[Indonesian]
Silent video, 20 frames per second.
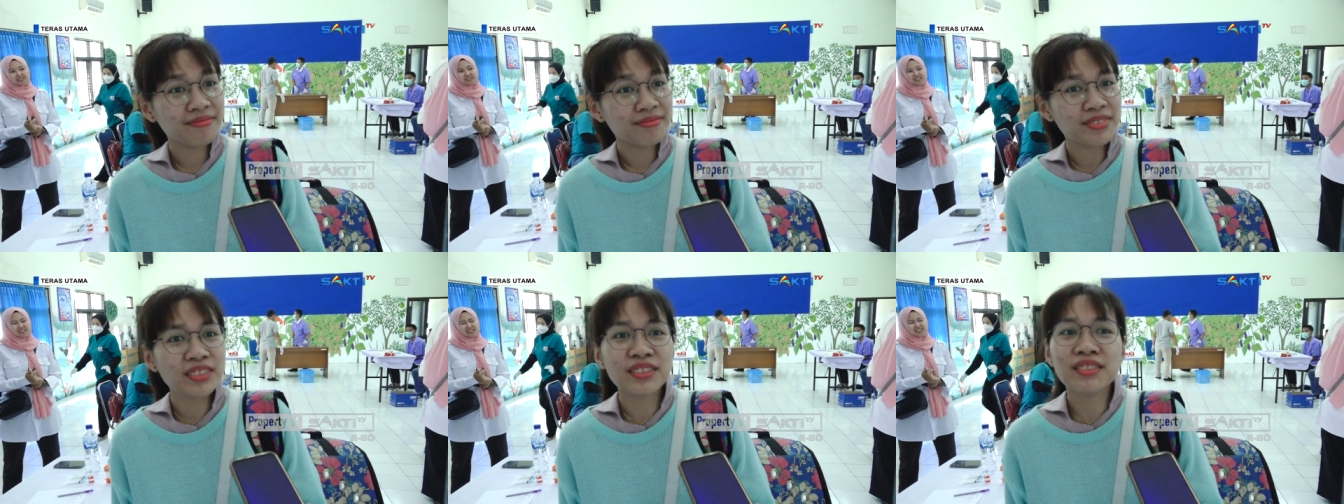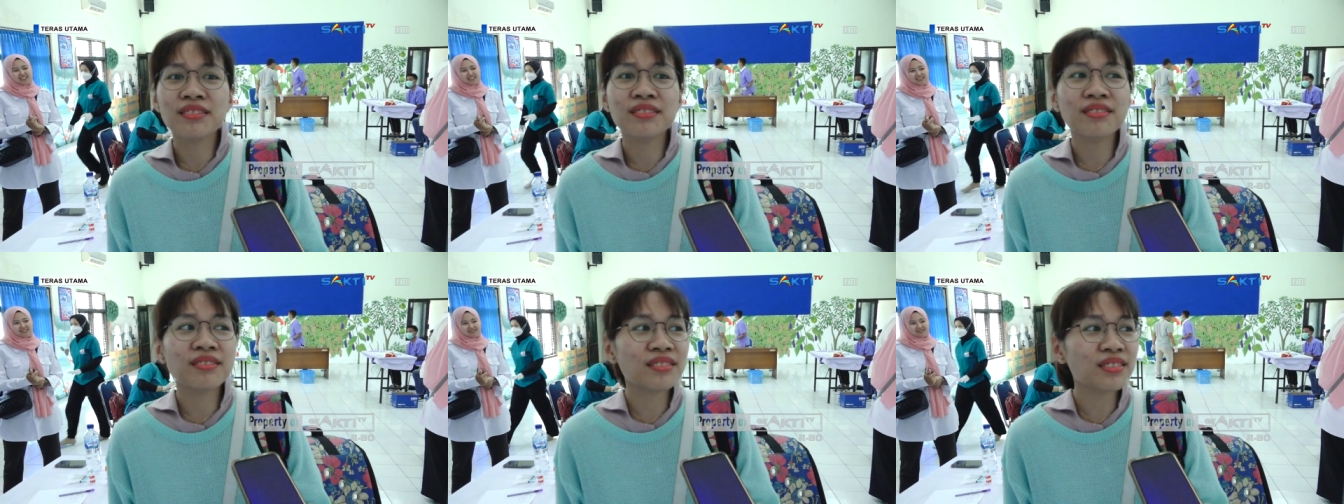
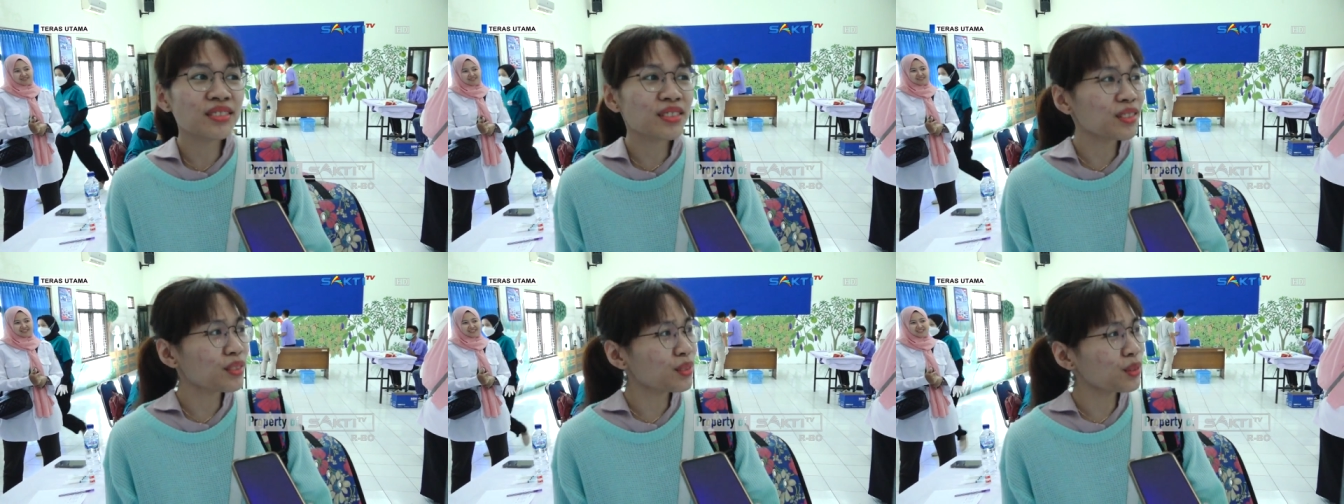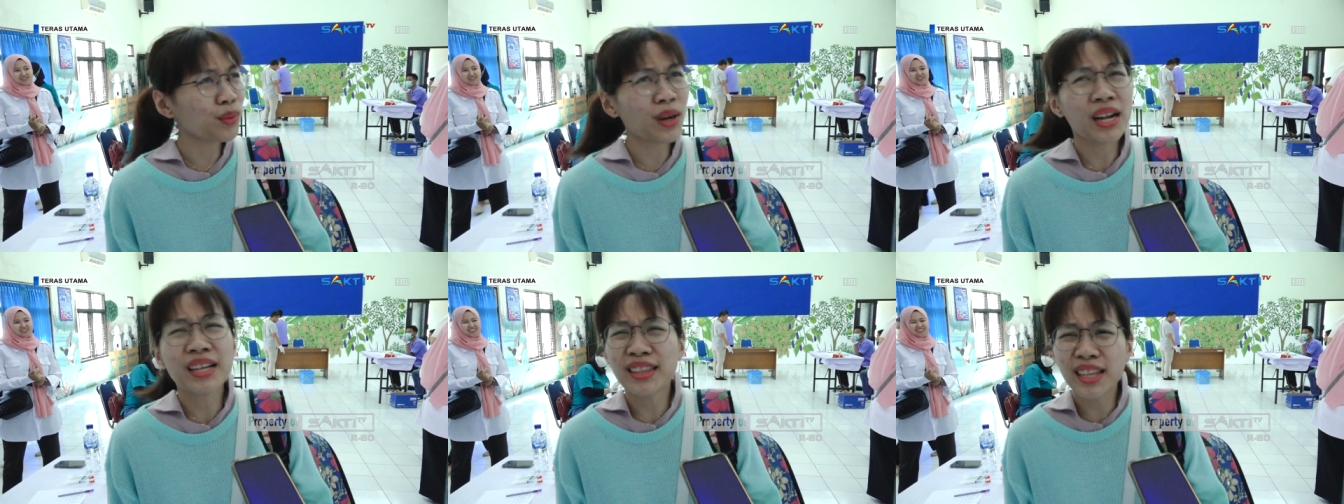hmm,
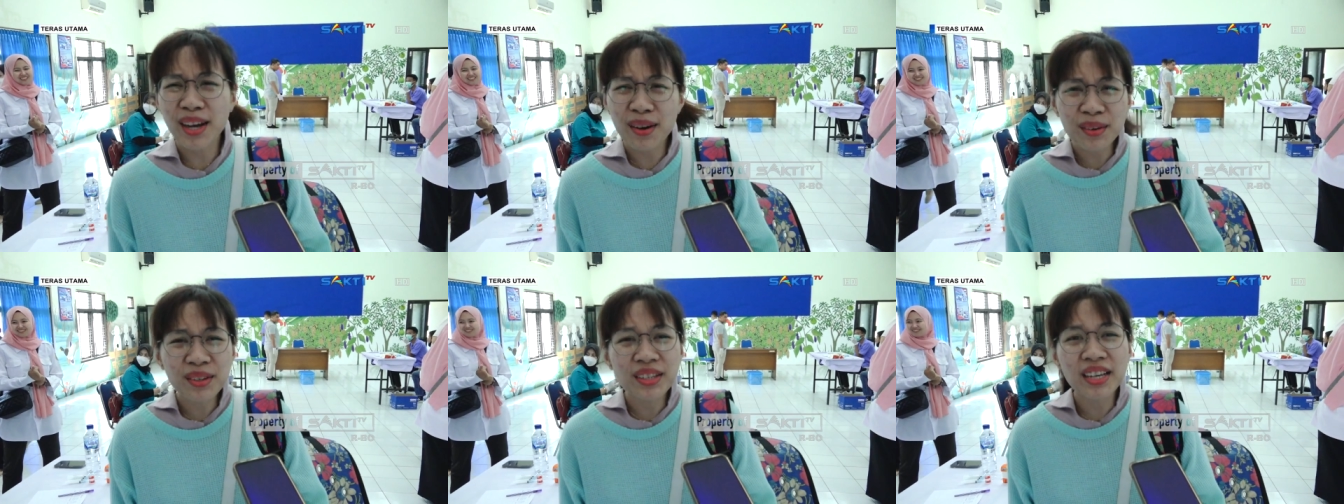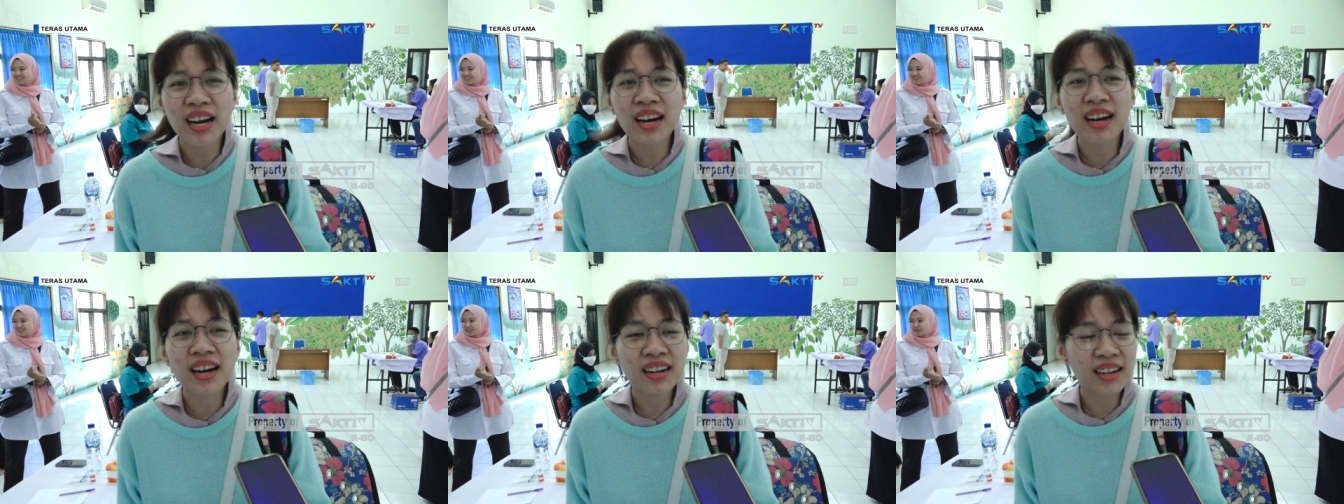kurang tahu
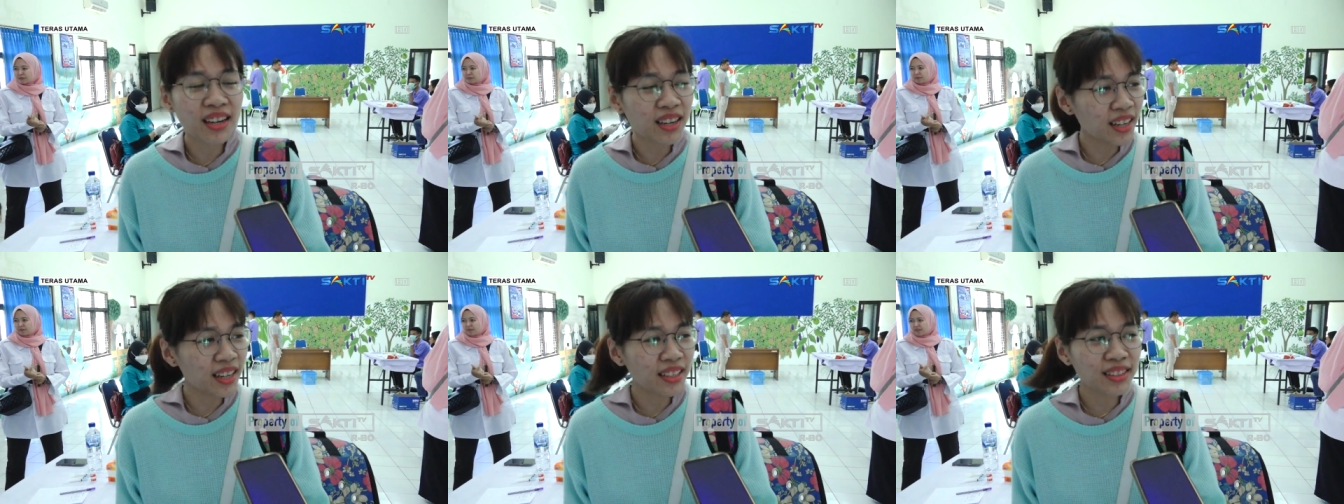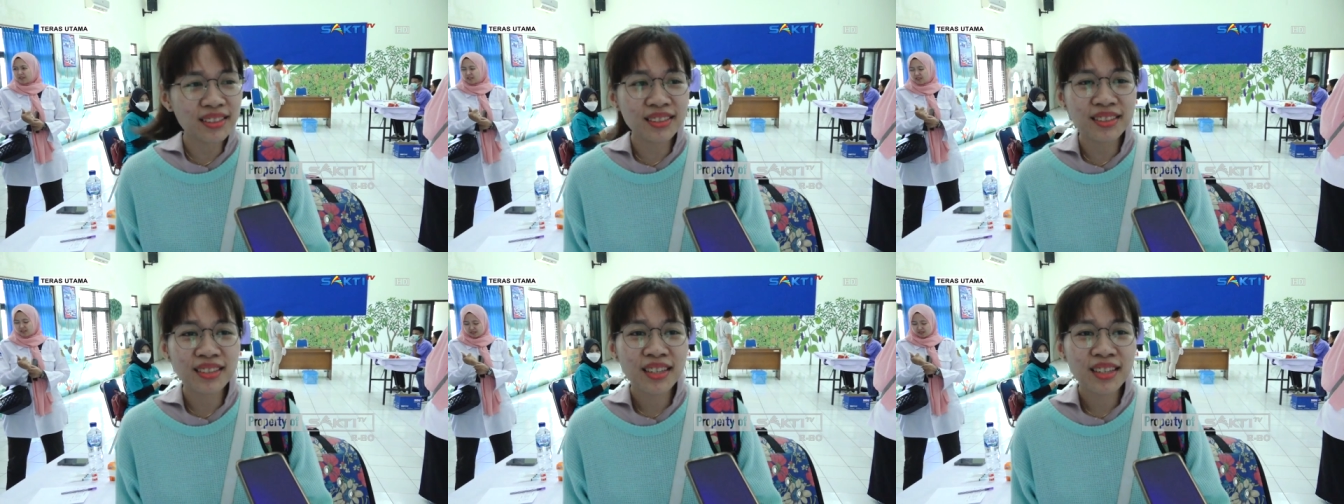ya karena kan